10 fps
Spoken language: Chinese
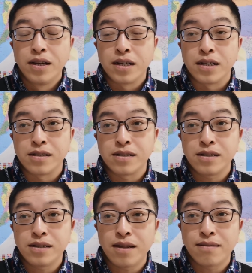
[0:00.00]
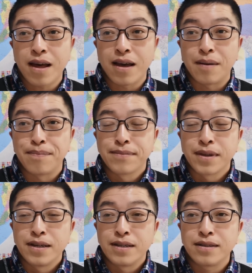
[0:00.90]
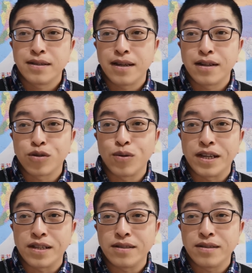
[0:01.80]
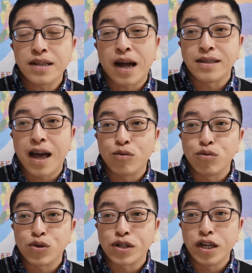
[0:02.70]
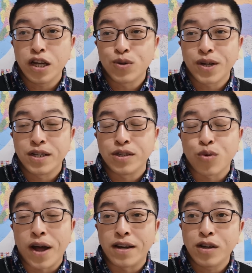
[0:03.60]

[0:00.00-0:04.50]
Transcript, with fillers: 呃，其实现在呀，以色列的总理内塔尼亚胡就是利库德集团。